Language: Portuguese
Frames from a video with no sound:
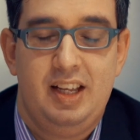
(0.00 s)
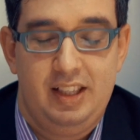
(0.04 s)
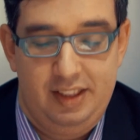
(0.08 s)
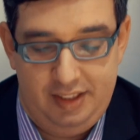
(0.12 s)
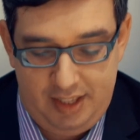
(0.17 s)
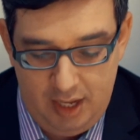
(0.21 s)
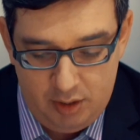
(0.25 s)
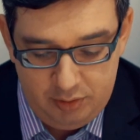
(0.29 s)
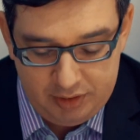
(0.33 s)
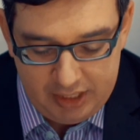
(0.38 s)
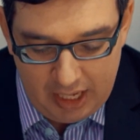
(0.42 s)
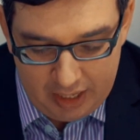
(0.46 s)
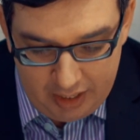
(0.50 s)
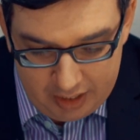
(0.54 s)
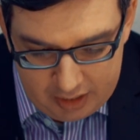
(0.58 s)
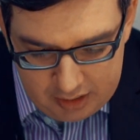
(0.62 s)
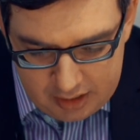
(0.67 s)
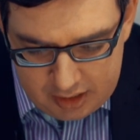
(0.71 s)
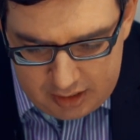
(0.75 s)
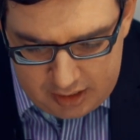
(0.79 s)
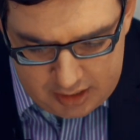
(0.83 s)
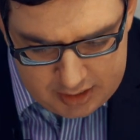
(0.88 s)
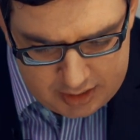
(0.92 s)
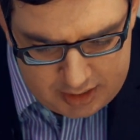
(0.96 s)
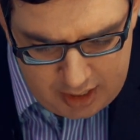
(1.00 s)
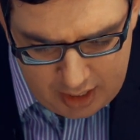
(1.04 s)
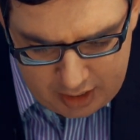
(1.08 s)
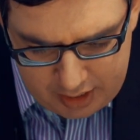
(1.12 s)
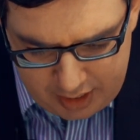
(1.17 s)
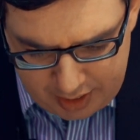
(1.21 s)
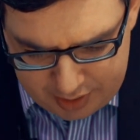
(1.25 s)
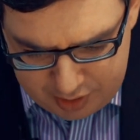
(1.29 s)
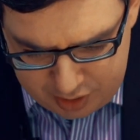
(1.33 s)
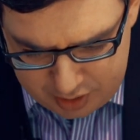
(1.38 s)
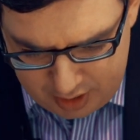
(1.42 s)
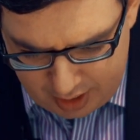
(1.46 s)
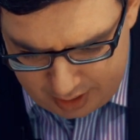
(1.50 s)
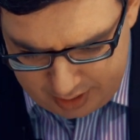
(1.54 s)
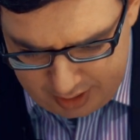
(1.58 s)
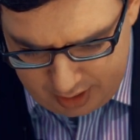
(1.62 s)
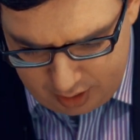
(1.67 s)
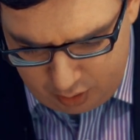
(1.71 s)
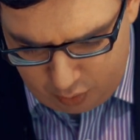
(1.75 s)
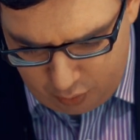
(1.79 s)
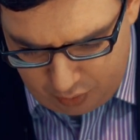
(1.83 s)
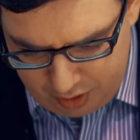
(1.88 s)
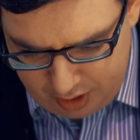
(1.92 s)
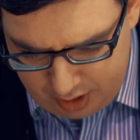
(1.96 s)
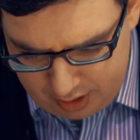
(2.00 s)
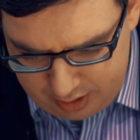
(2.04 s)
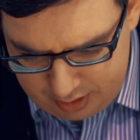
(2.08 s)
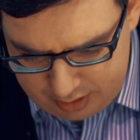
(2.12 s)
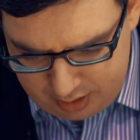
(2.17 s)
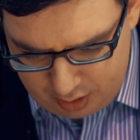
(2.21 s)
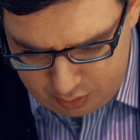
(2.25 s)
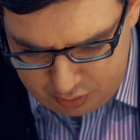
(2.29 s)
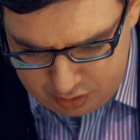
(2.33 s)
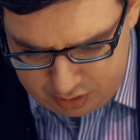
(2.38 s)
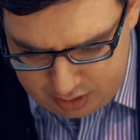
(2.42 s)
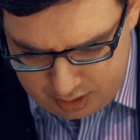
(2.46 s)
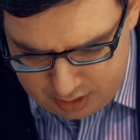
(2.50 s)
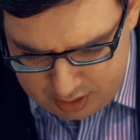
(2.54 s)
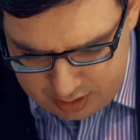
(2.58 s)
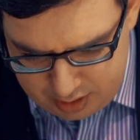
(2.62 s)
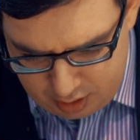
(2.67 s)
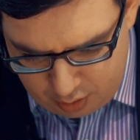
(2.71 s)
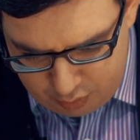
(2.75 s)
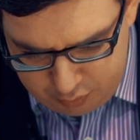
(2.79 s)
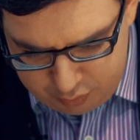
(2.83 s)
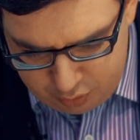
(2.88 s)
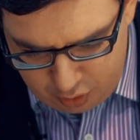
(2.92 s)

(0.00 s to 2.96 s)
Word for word: Deus, além de dizer que estaria com ele, Deus disse: Eu